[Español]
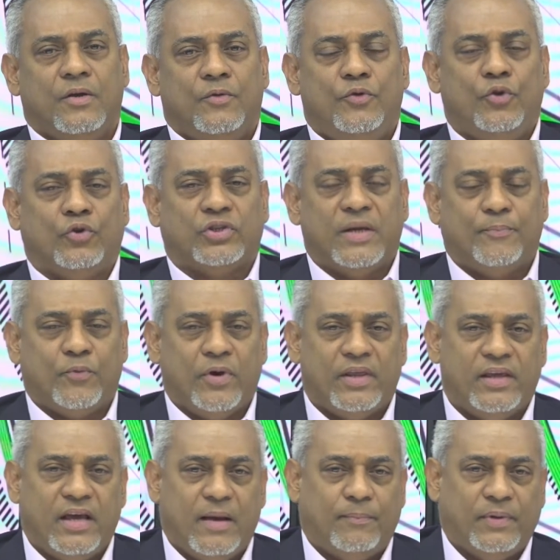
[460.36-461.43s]
no se
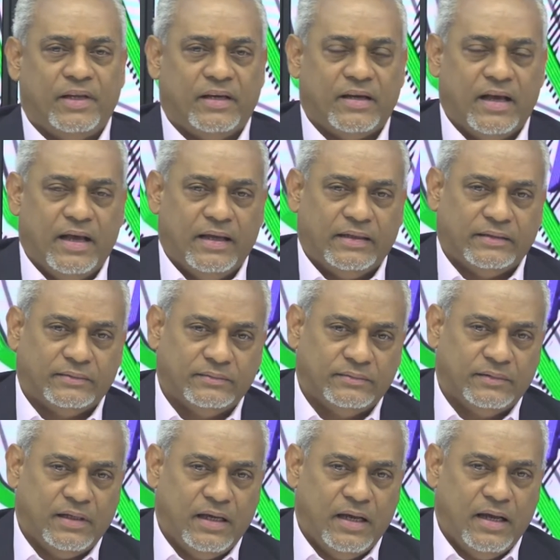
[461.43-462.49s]
puede aplicar
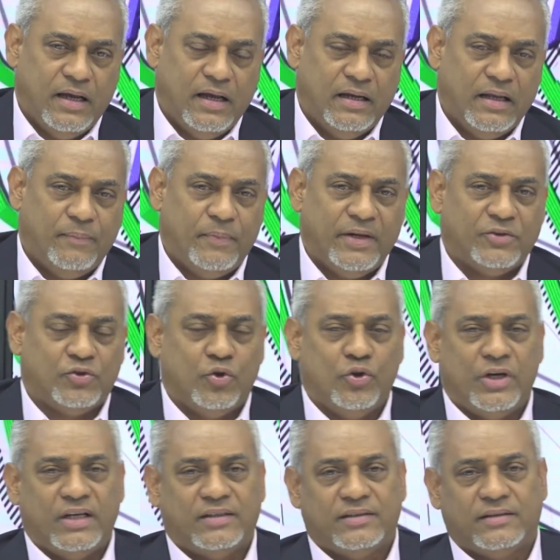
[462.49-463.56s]
a las
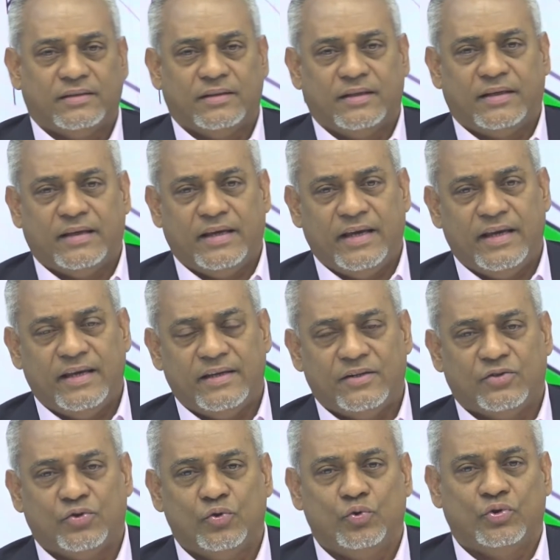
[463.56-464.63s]
personas que
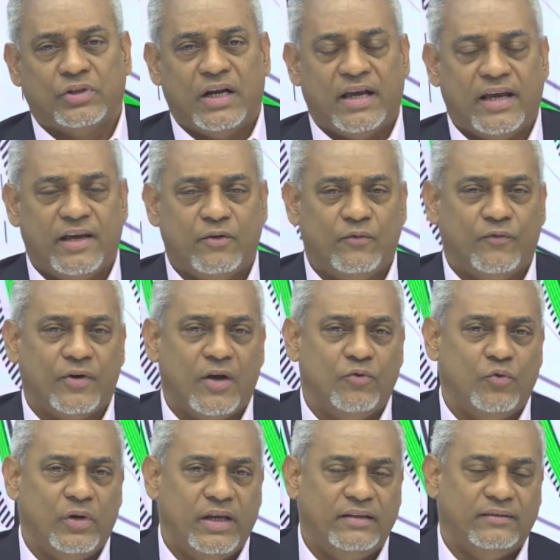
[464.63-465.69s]
sustrajeron
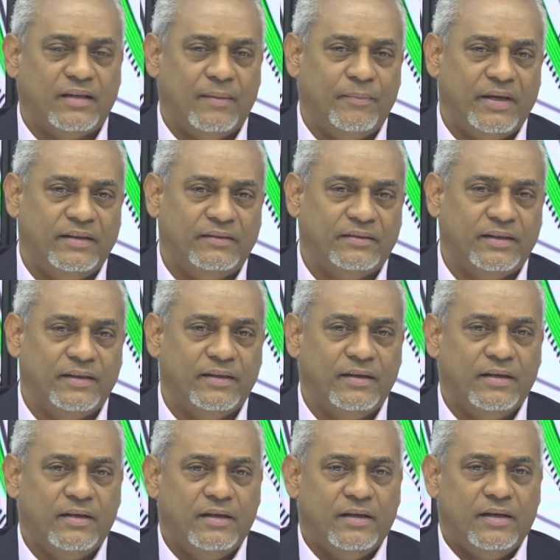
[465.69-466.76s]
fraudulentamente
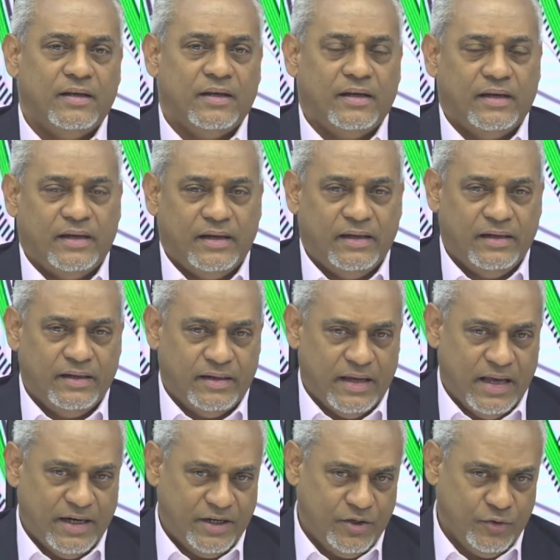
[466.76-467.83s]
el
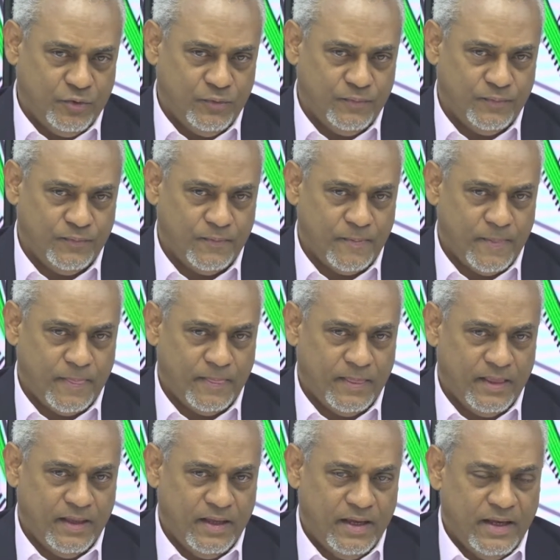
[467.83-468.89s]
erario,
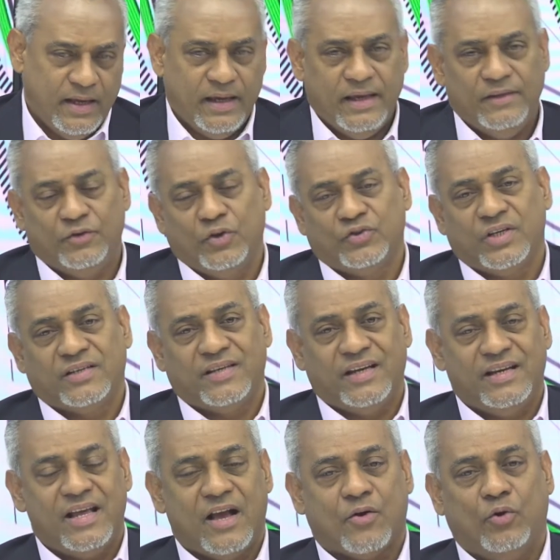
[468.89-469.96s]
entonces
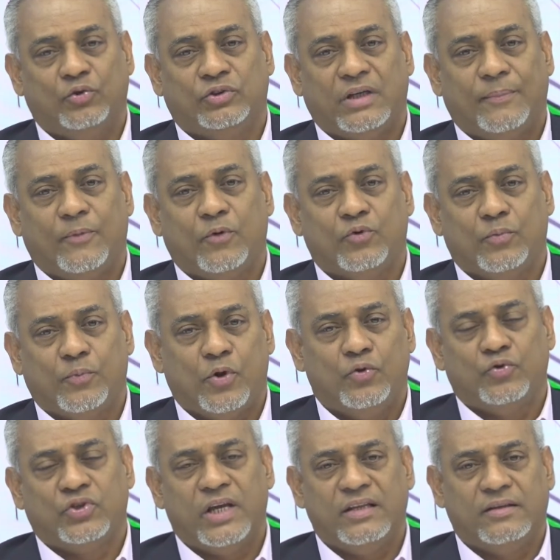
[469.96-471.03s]
sería
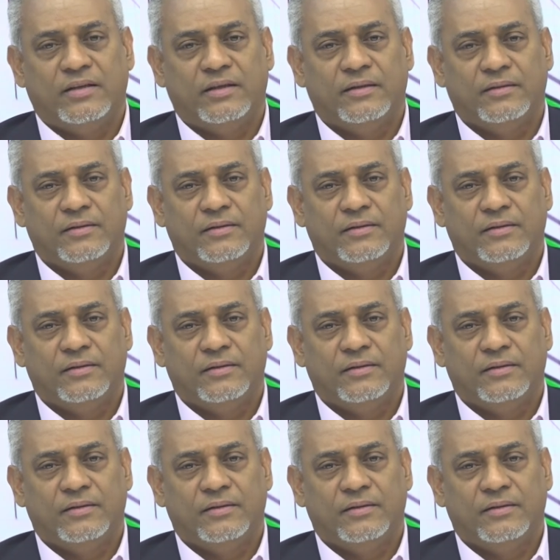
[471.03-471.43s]
contraproducente.